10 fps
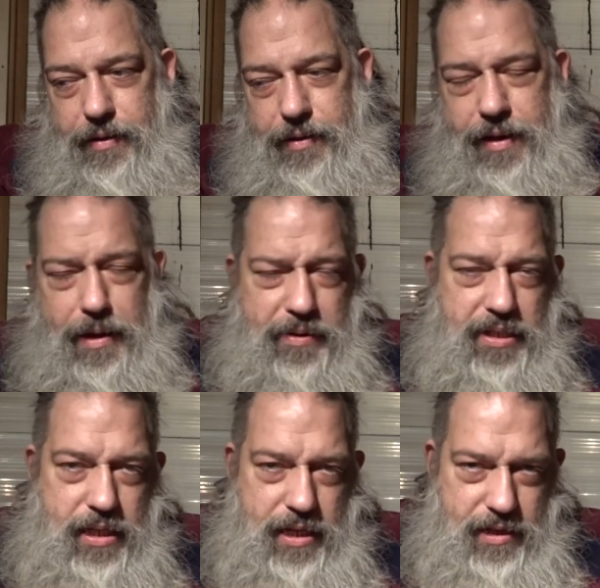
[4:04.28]
Dann habe
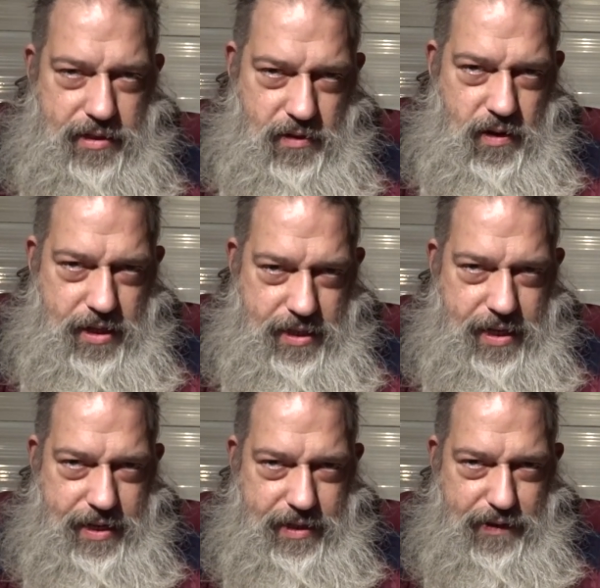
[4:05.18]
ich der das noch
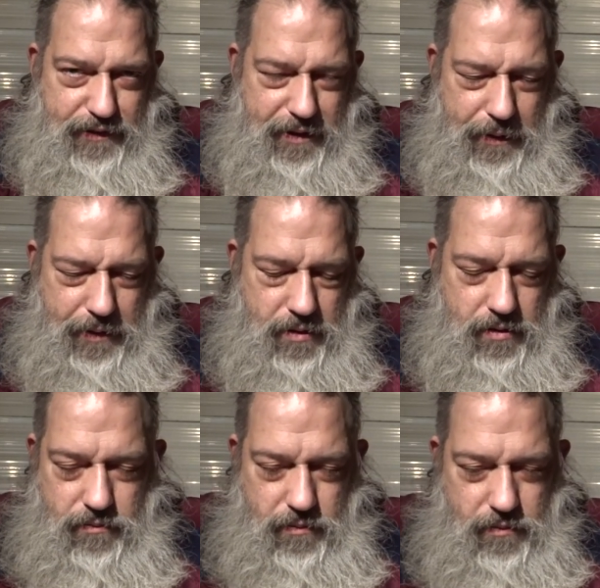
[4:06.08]
erzählt, der Frau.
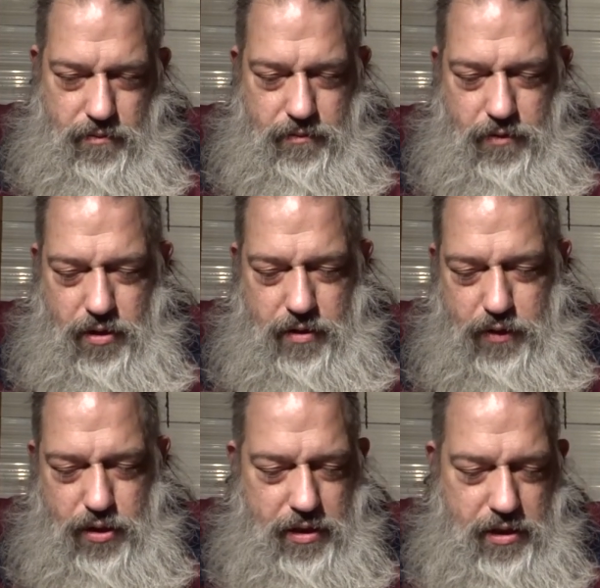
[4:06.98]
Konnte
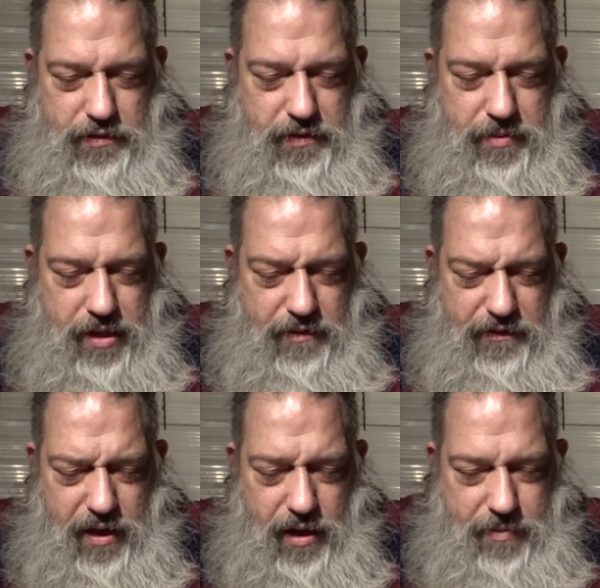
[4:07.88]
wahrscheinlich nicht viel mit
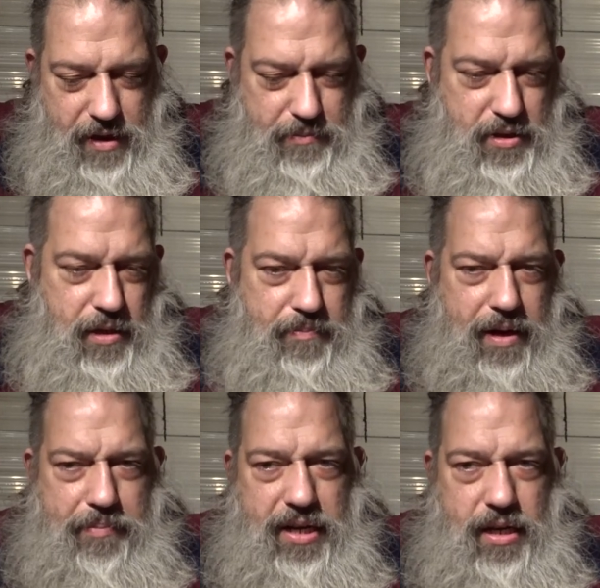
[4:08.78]
anfangen, aber hat mich halt
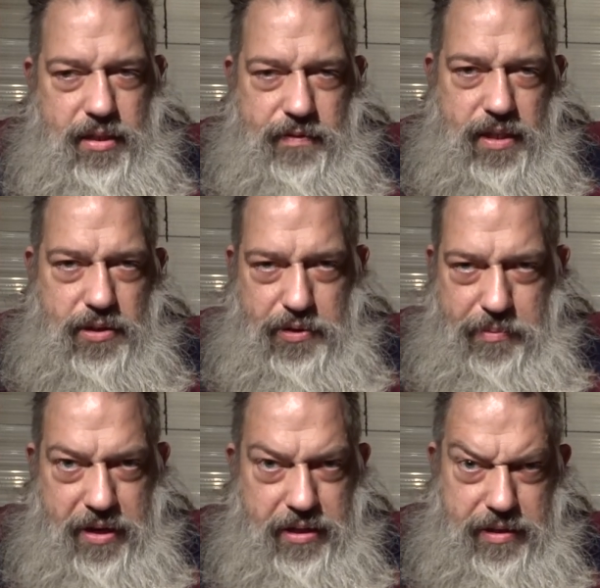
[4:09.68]
plappern lassen, weil sie auch
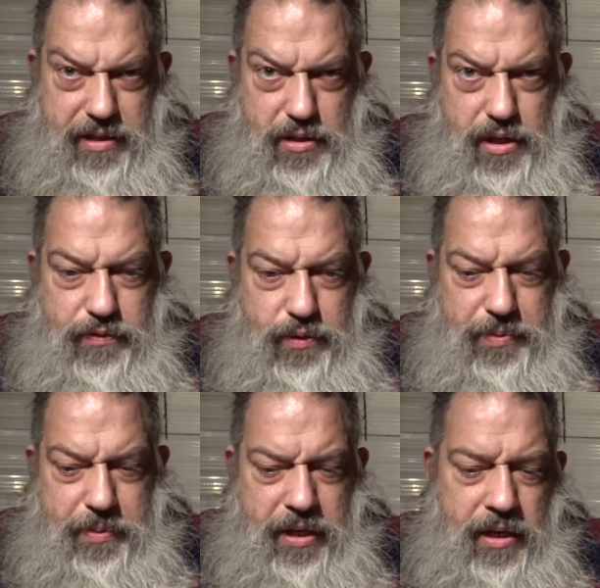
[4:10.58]
gemerkt hat, dass ich
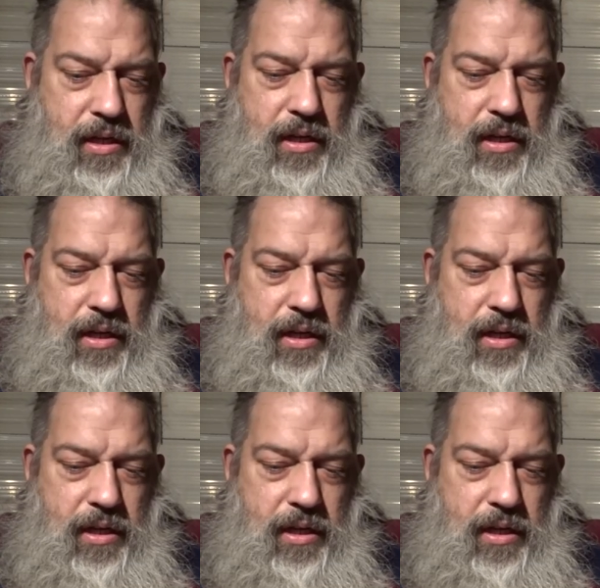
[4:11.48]
nervös bin.